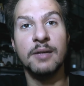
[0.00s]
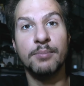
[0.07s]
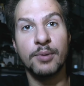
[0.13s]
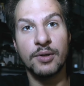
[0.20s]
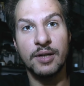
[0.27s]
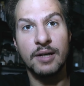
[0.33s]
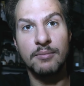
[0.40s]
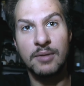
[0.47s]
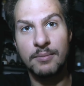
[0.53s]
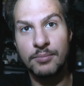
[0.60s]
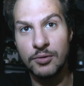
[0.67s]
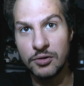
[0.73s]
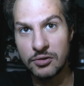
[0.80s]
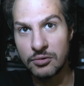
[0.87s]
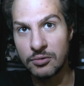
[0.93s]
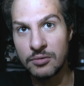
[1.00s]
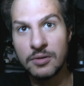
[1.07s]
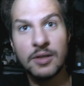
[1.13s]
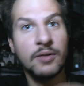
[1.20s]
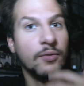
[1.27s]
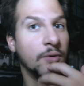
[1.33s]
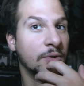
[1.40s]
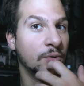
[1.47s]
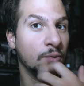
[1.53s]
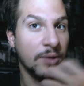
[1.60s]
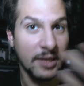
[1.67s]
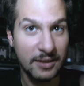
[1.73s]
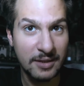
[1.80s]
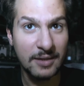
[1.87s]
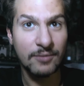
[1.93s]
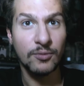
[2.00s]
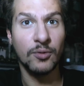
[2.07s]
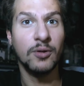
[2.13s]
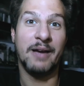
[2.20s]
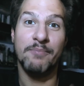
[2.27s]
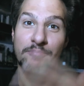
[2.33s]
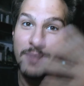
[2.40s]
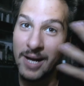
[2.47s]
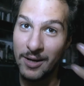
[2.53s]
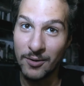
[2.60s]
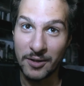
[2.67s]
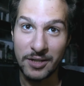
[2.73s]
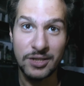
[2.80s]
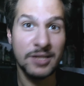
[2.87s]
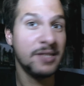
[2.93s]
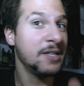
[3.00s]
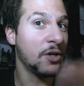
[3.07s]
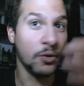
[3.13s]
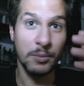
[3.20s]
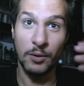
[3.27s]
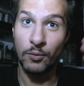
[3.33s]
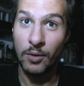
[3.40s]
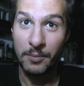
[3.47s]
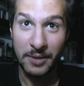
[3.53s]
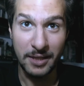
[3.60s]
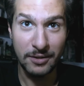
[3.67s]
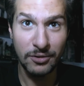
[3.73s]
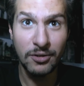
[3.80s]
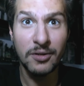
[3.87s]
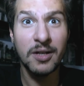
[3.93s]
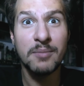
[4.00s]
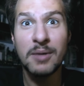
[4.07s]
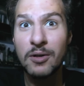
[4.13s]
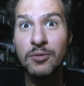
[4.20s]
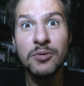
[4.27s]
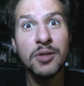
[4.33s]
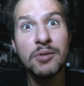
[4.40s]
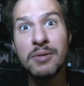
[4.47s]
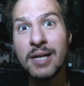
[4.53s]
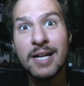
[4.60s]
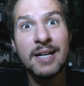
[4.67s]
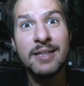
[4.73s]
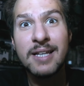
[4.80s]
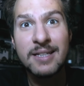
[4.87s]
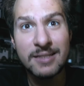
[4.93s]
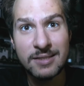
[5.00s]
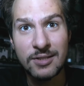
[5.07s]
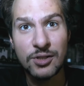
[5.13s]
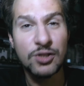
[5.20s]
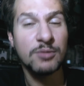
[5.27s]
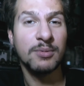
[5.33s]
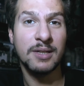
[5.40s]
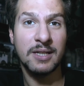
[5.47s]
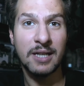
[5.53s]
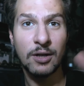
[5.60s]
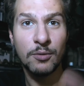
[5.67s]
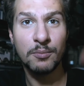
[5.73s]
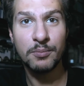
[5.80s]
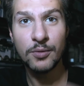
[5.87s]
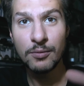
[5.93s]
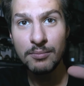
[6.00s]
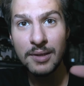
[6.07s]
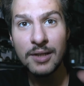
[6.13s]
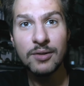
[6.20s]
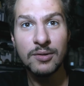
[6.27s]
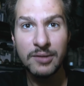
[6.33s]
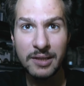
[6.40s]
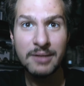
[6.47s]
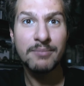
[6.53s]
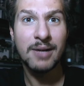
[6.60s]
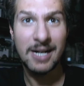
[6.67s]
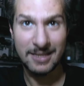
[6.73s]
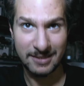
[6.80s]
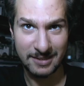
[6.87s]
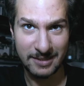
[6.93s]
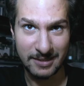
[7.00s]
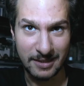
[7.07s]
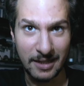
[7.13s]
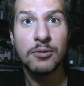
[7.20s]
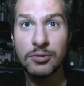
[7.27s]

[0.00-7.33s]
il programma più istruttivo, educativo, e bello che ci sia come uomini e donne, ma continuerà ad esserci perché a un pubblico di massa.